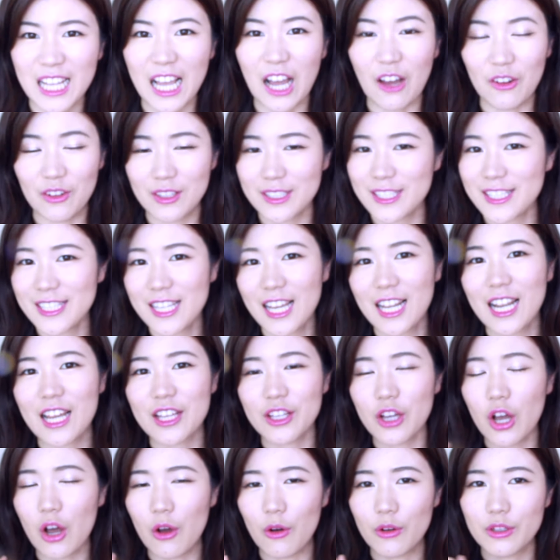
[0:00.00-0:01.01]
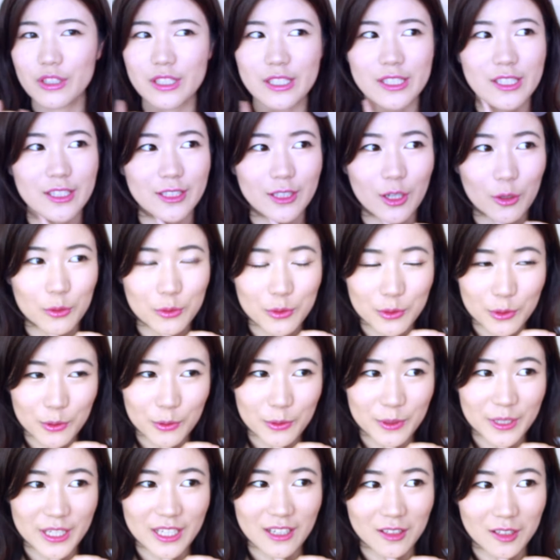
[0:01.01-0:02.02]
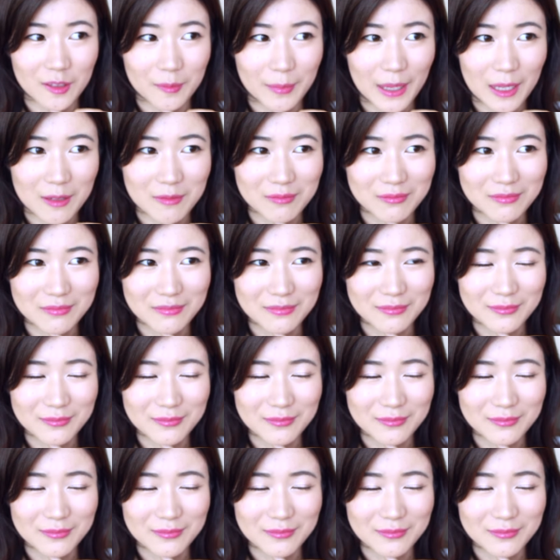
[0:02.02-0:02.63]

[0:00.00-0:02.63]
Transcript: 好了，接下来好像已经到最后一样了吧？